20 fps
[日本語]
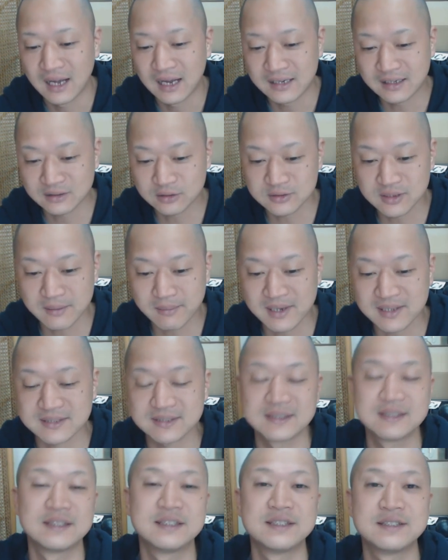ありがとうございま
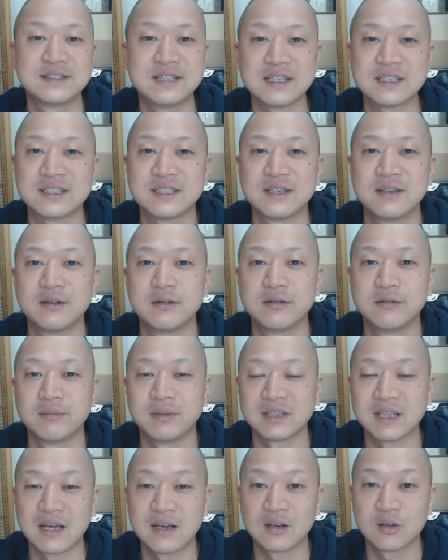す。ぜひ、
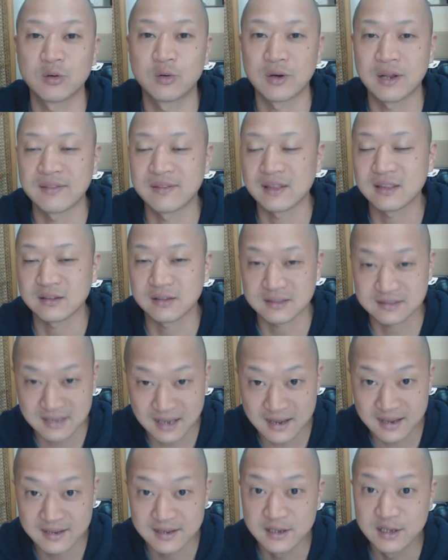またご覧になってくだ
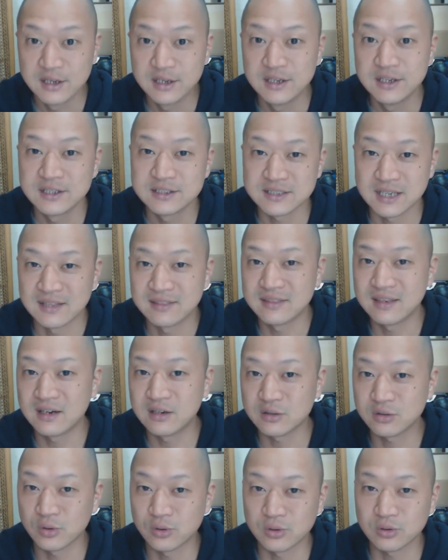さい。
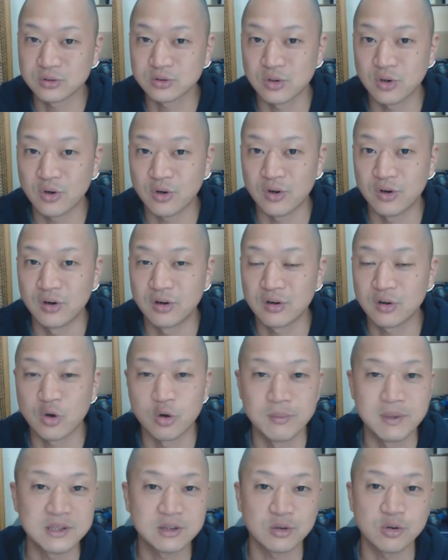チャンネル登録と
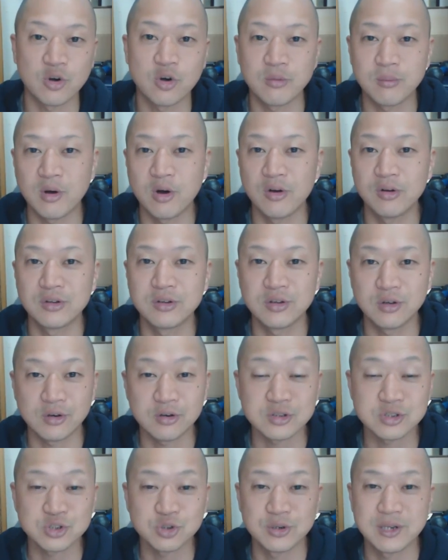コメントの方も
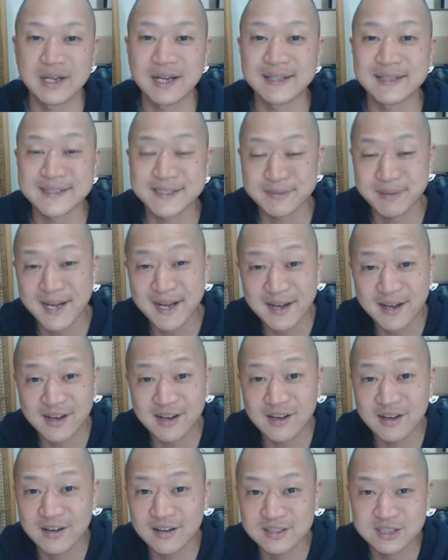よろしくお願いいたし
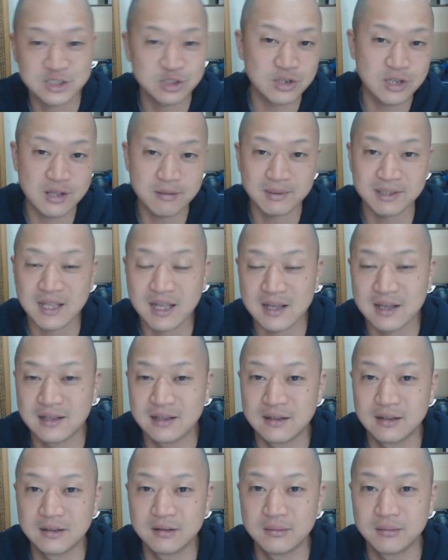ます。それではまた、
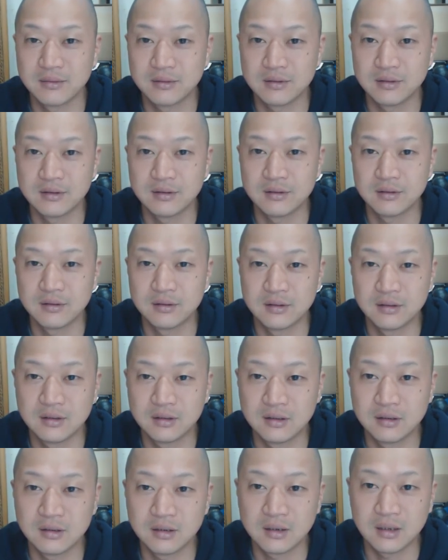あ
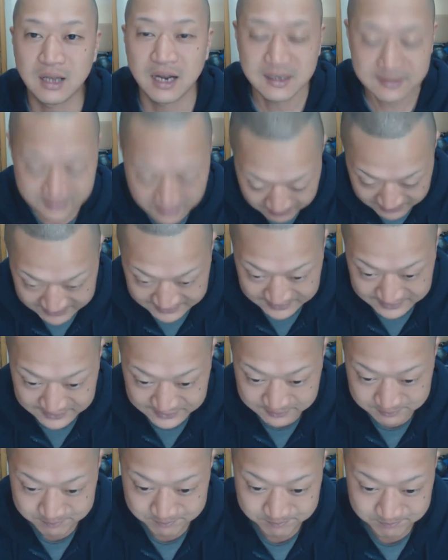りがとうございま
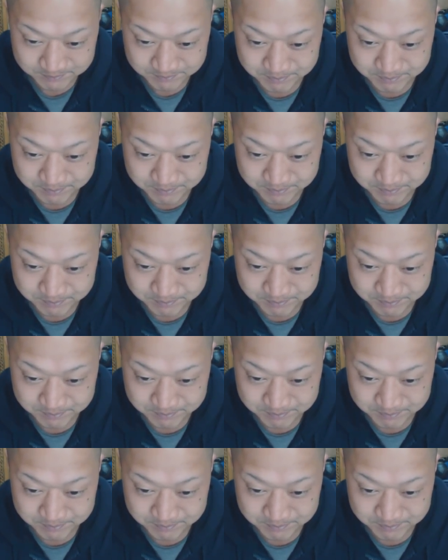す。